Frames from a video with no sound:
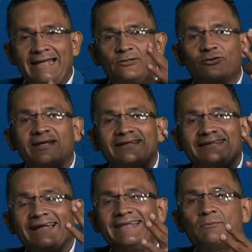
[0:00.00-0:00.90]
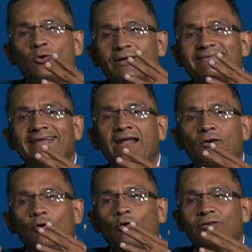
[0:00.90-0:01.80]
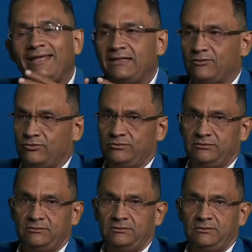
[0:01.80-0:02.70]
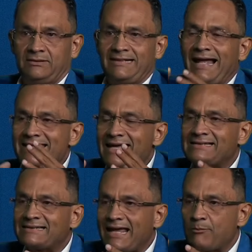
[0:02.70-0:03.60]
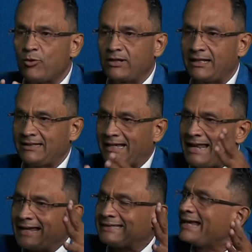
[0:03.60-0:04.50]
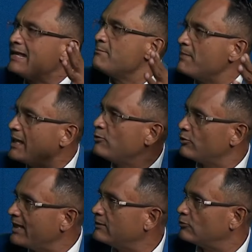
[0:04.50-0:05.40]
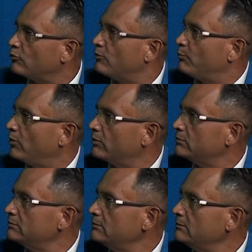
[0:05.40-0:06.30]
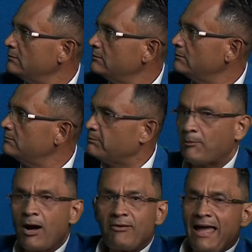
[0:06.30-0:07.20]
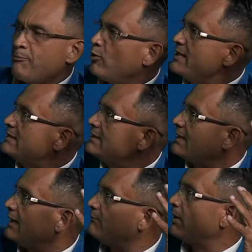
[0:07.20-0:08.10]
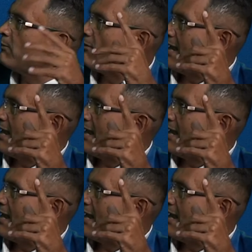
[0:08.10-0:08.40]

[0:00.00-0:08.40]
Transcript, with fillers: Entonces, tenemos que ser honestos. La alianza democrática es la que está en el medio de estos dos polos. Vamos a hablar de política, vamos a